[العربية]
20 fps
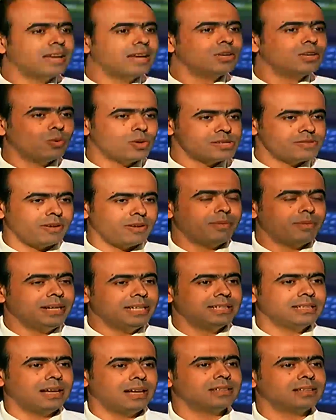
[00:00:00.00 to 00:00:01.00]
اي وصفه
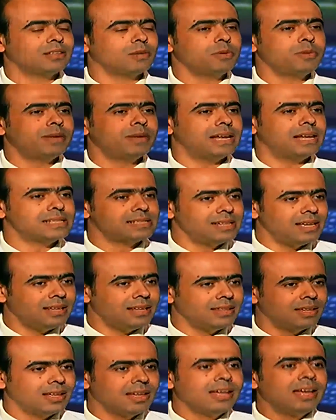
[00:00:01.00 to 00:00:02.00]
بعيد عن طبيب
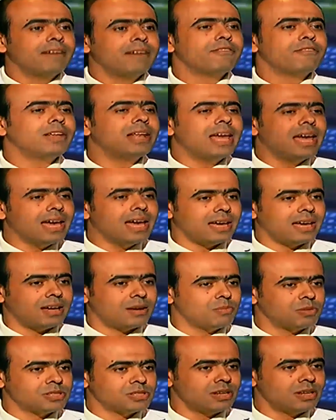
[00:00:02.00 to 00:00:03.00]
الاسنان في
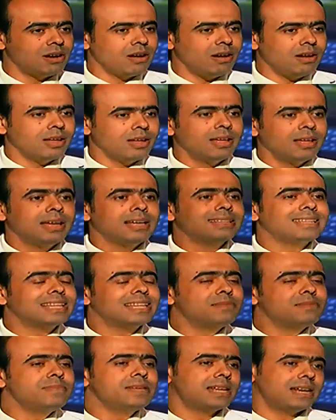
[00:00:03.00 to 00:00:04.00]
الاخر مصيرها
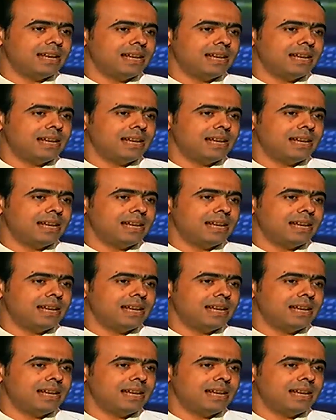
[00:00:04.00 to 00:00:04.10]
تدمير